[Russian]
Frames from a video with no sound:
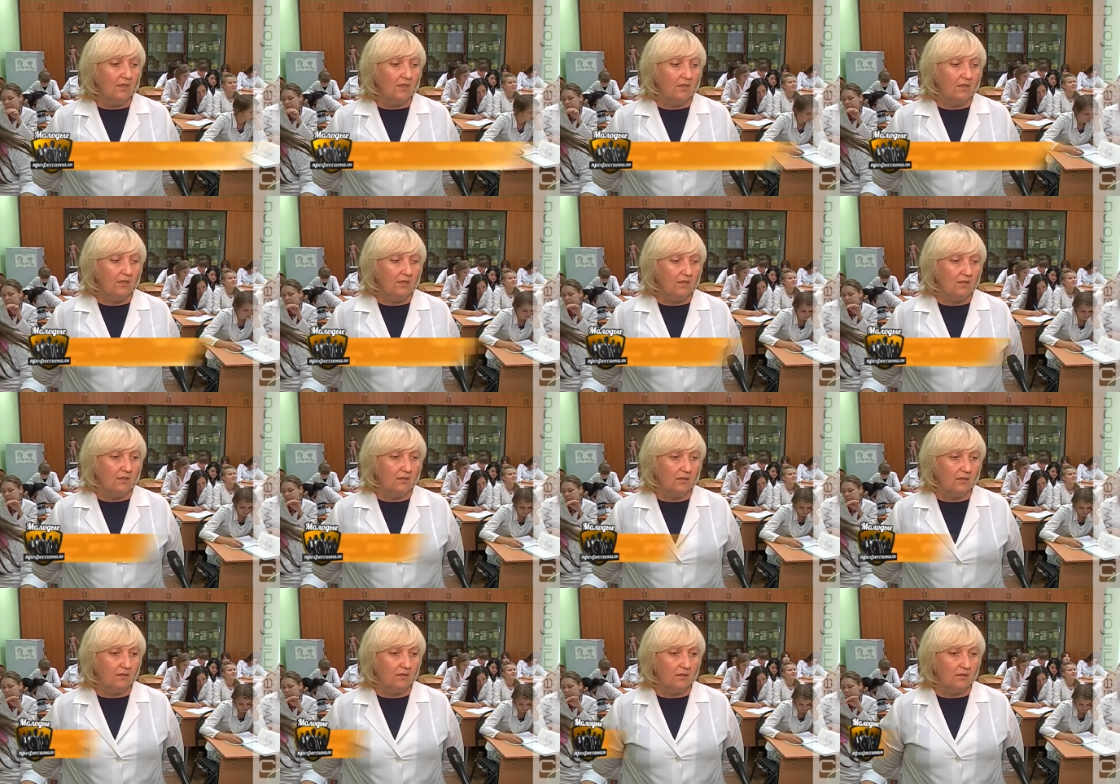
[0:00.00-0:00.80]

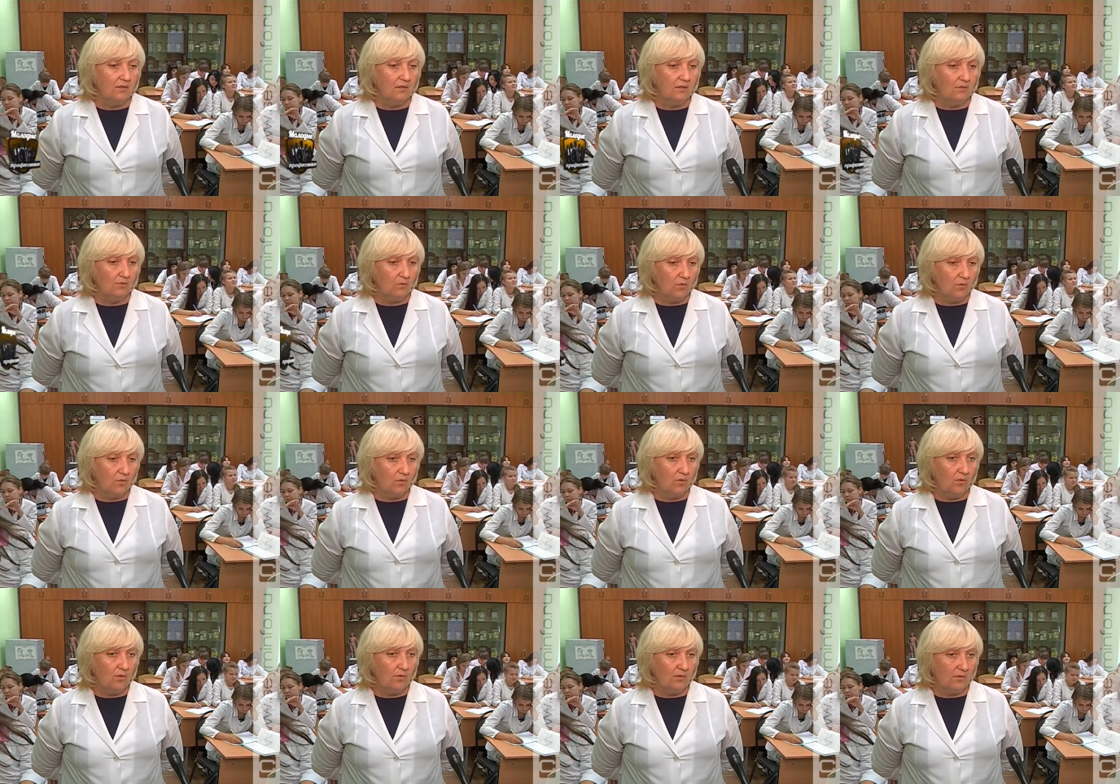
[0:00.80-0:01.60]
Э, этот
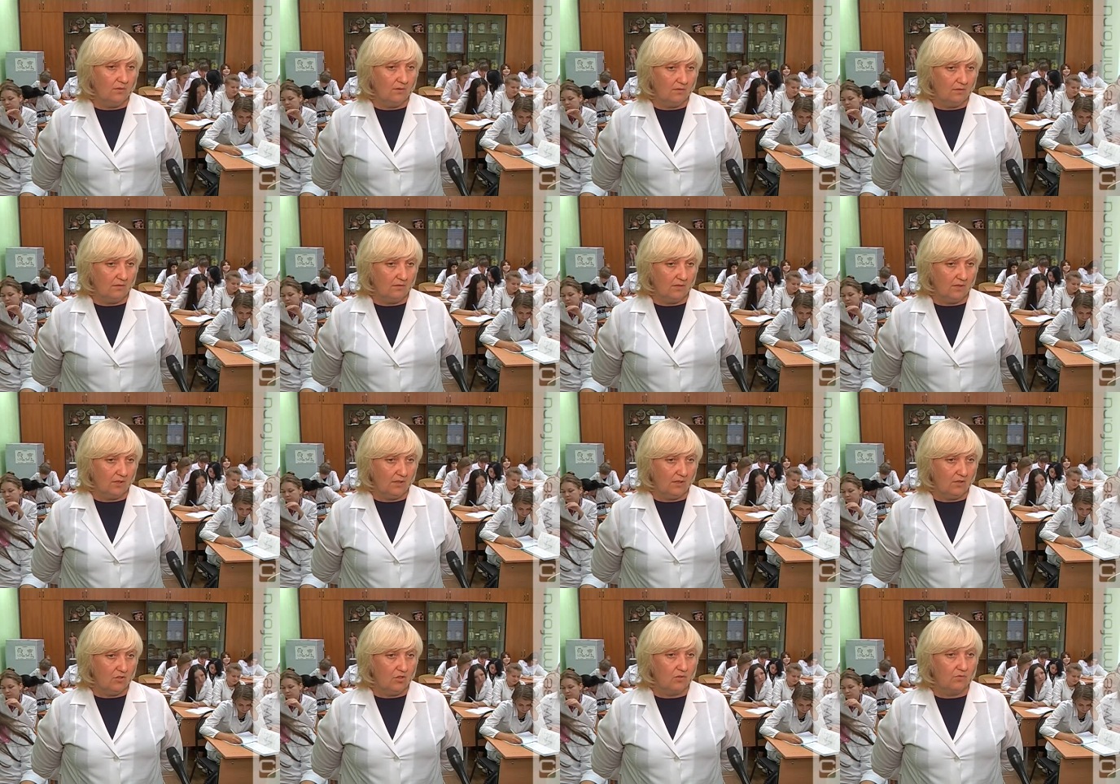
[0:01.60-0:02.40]
модуль э,
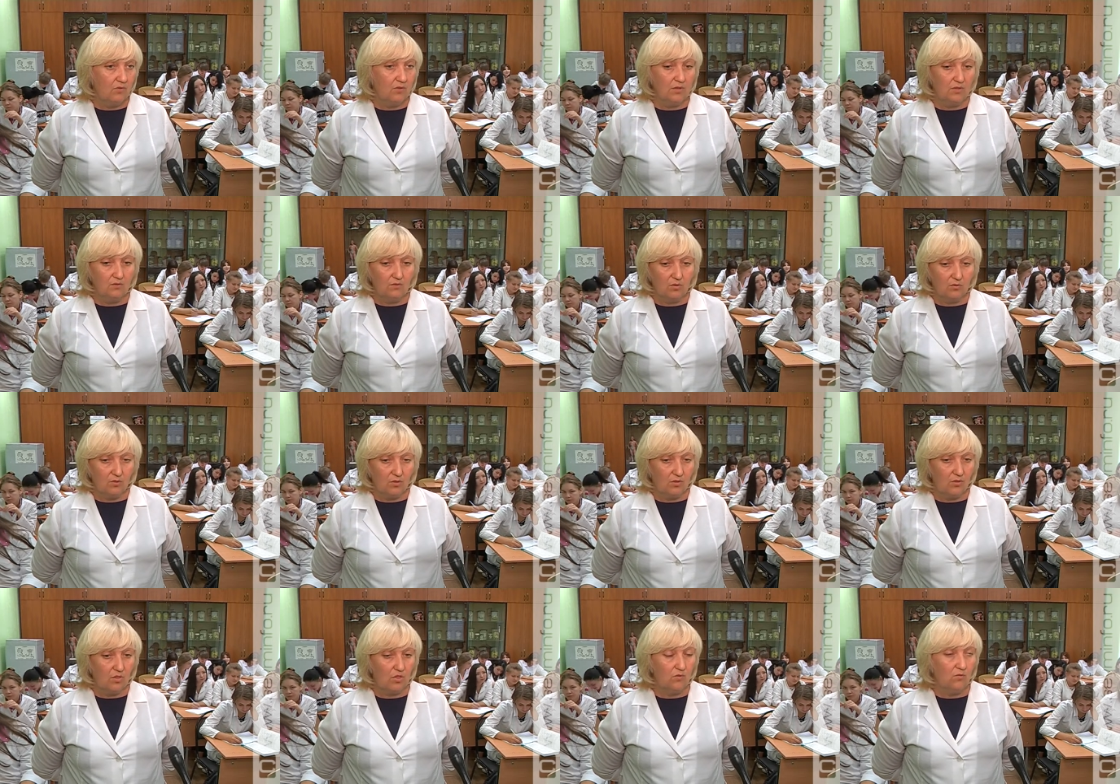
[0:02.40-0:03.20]
заканчивается вот
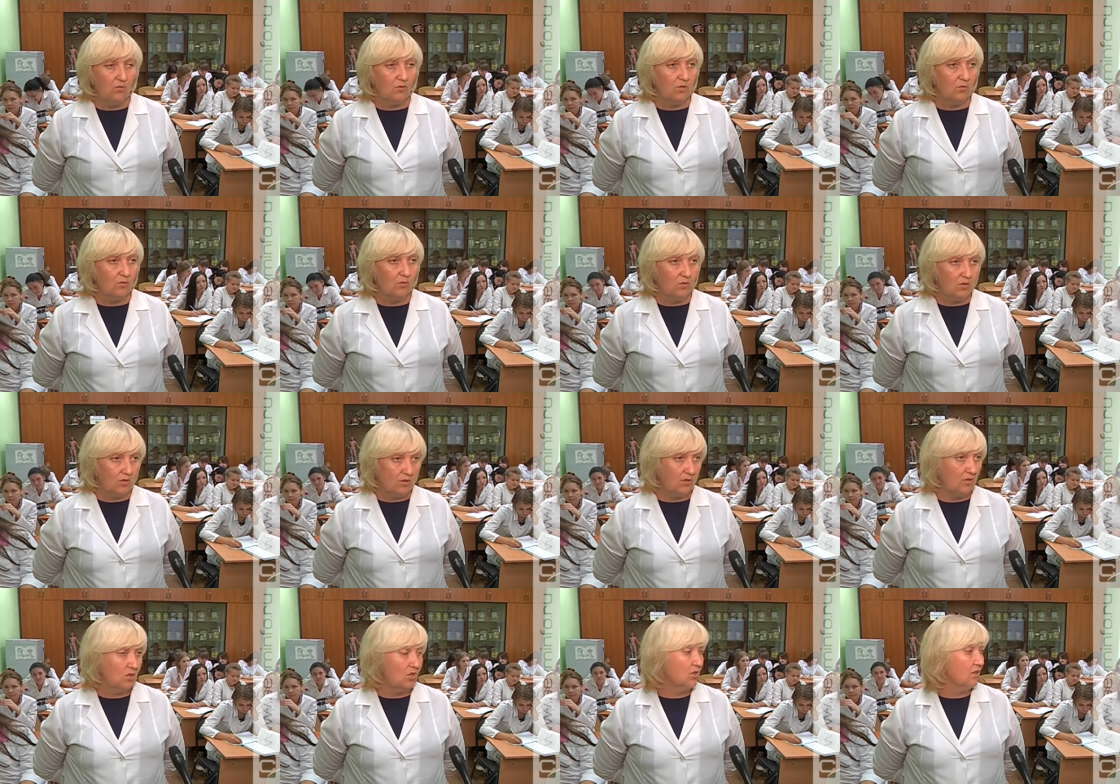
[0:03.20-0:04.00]
уже на четвертом
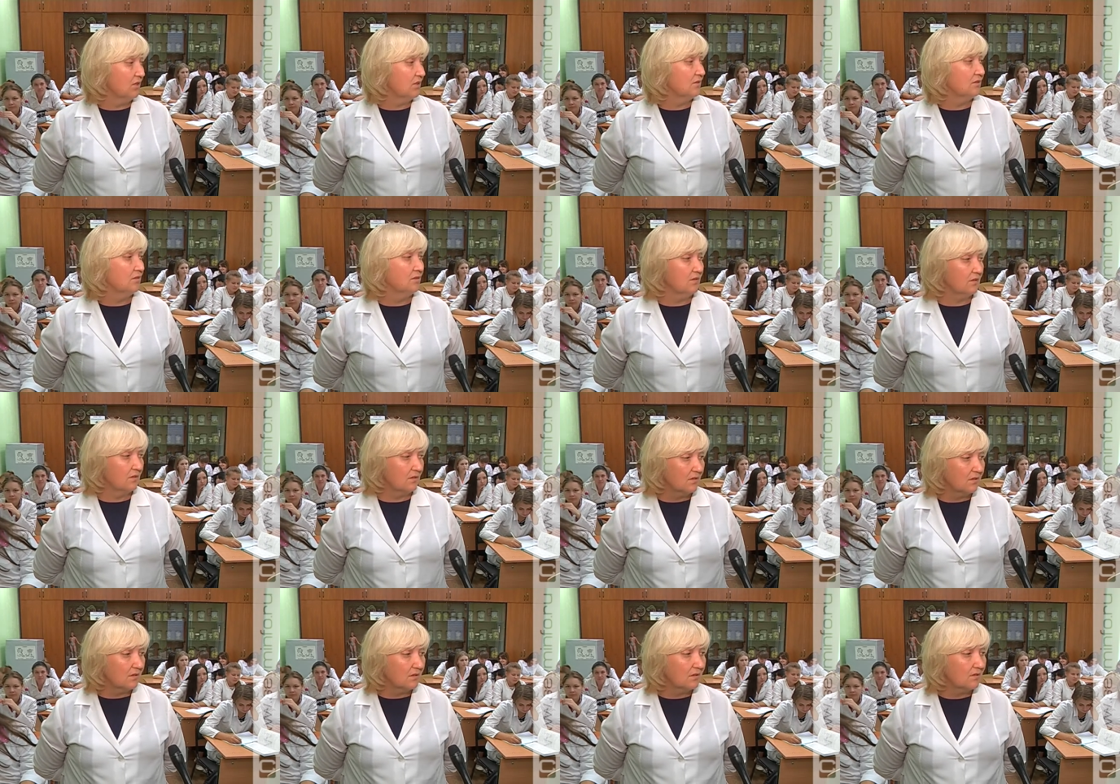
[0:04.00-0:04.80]
курсе сейчас
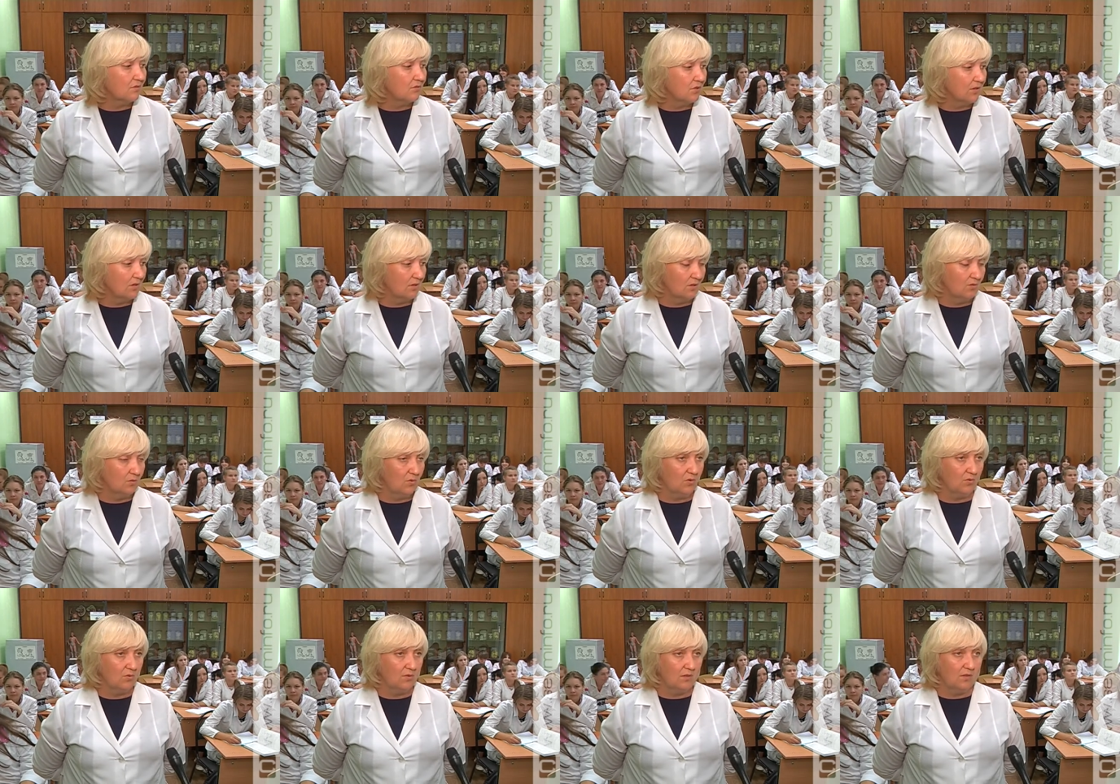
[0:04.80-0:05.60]
с вот этими
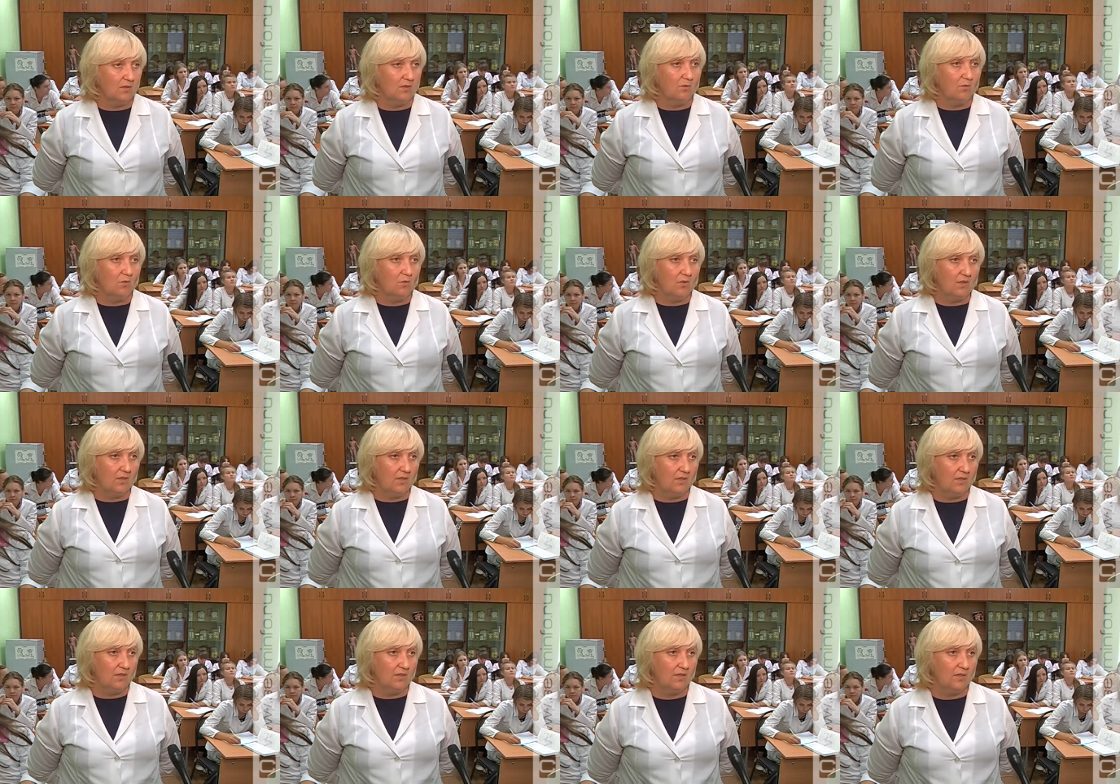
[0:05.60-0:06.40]
студентами. Мы
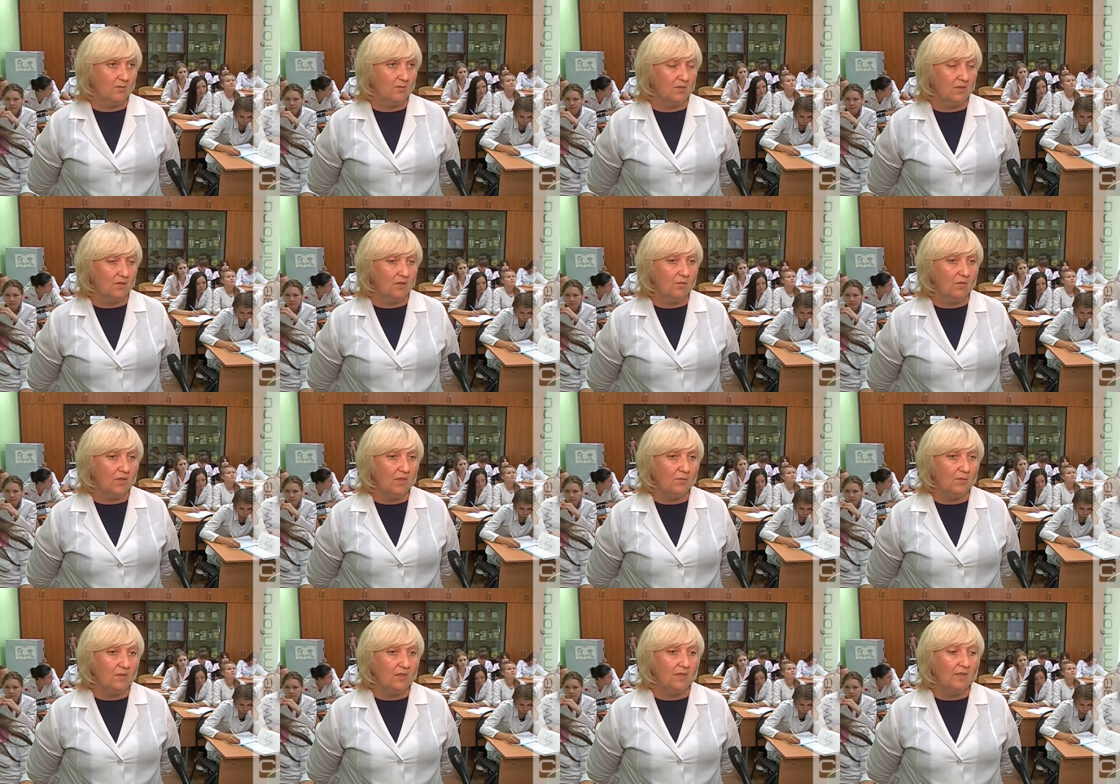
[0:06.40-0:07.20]
как раз этим
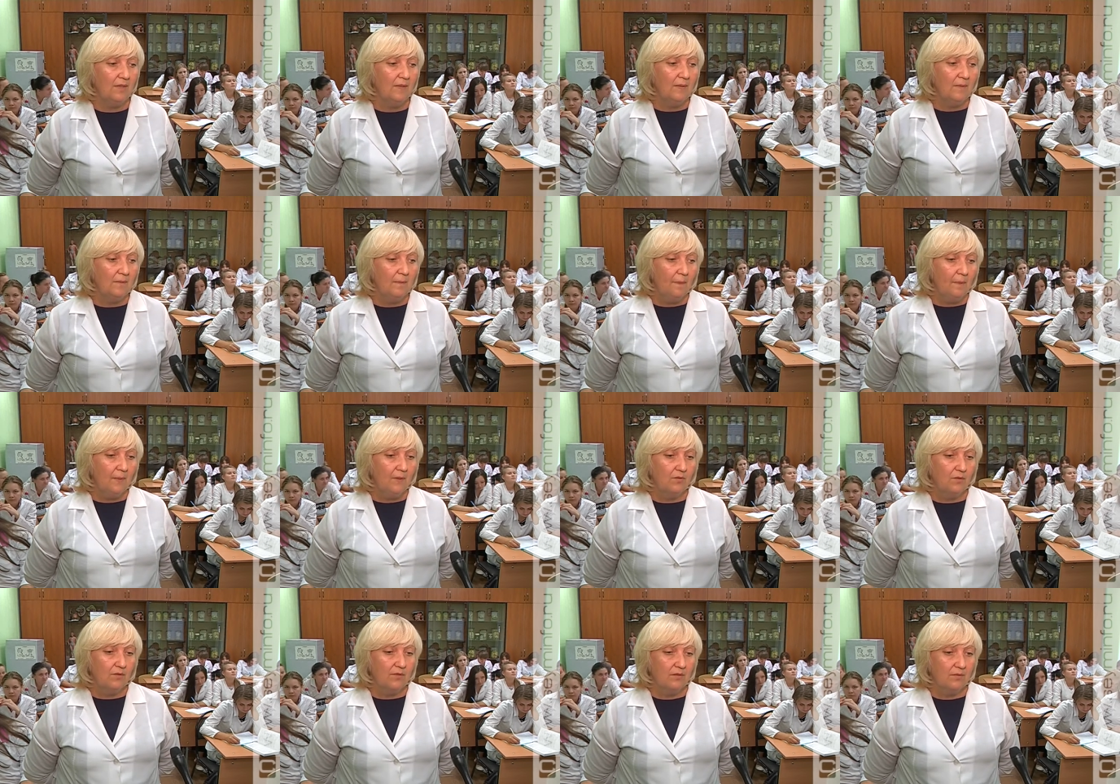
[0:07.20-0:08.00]
занимаемся.
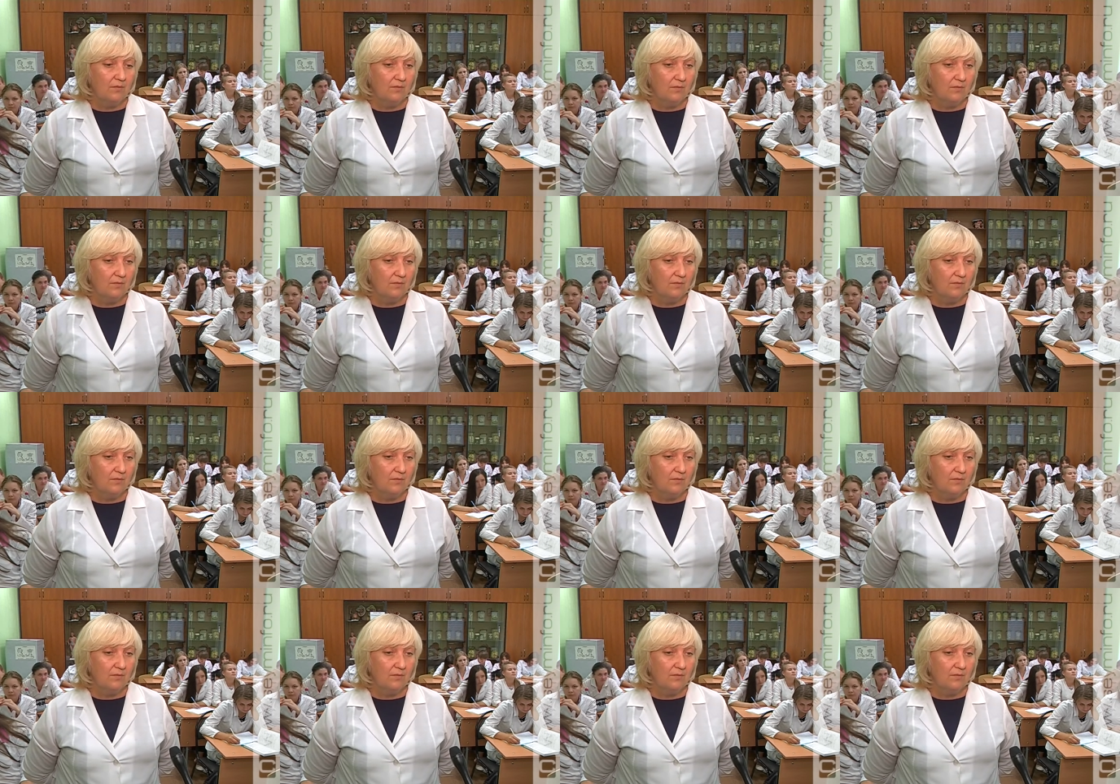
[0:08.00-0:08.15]
Вот.